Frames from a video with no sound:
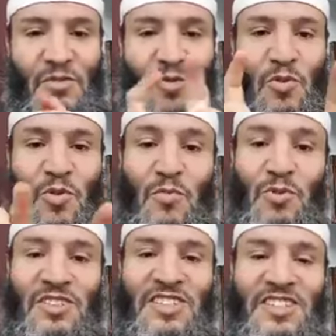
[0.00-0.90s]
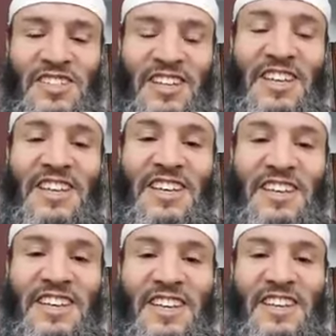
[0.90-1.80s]
وهو مهندس
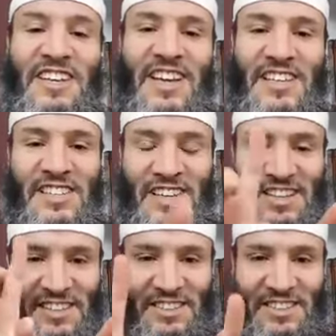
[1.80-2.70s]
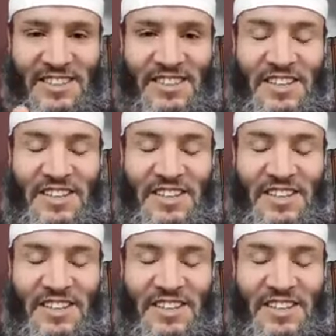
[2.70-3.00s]
إني إلا قيس الخير